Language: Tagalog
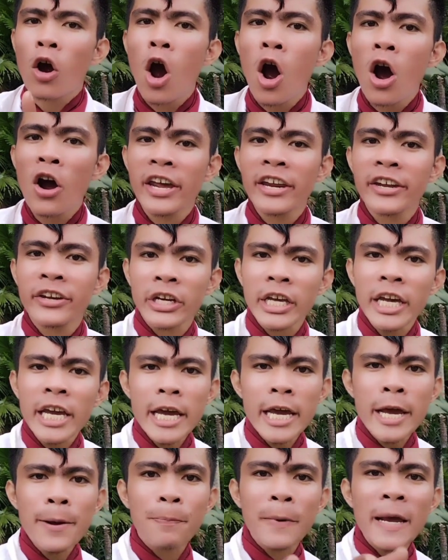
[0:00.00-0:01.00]
kung hindi
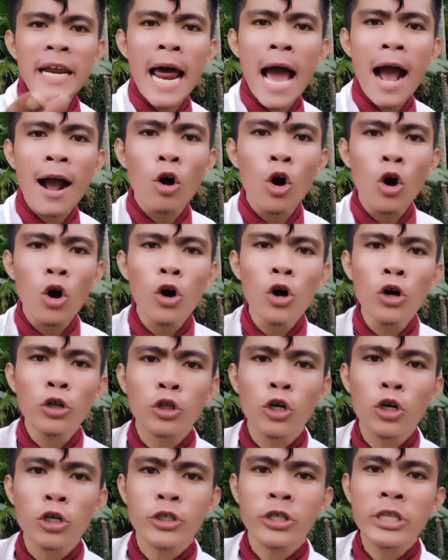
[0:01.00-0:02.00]

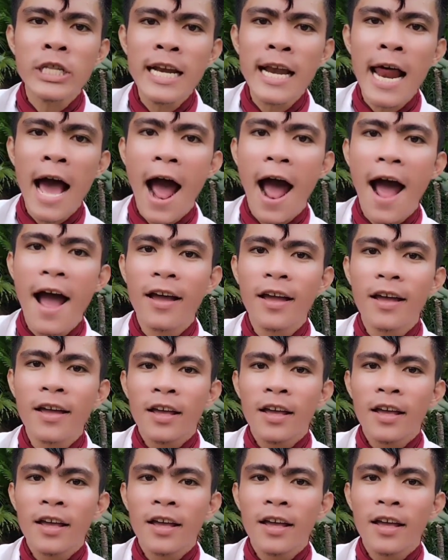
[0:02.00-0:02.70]
ipinag-uutos nila?